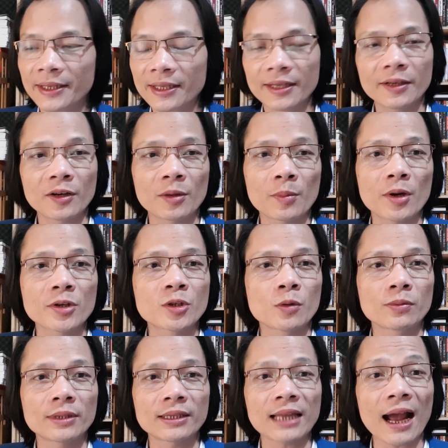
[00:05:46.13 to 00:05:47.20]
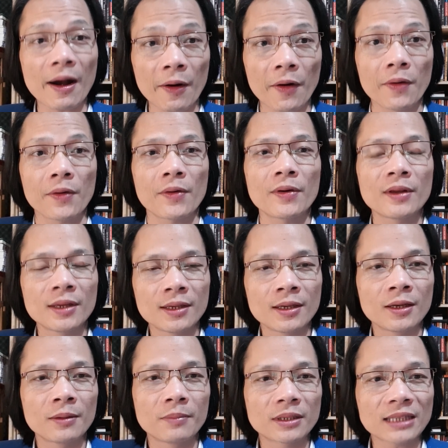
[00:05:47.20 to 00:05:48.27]
Thế còn bọn chúng thì thao hồ
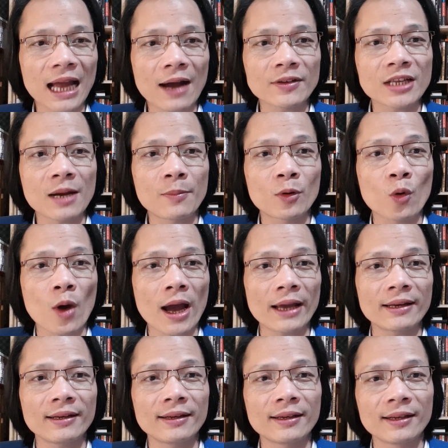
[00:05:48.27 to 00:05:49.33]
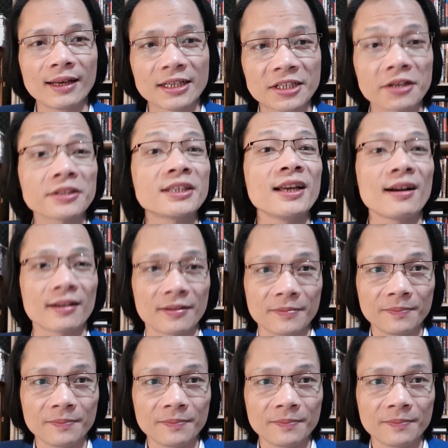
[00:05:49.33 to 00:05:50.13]
mà tạo ra một loại lịch sử riêng,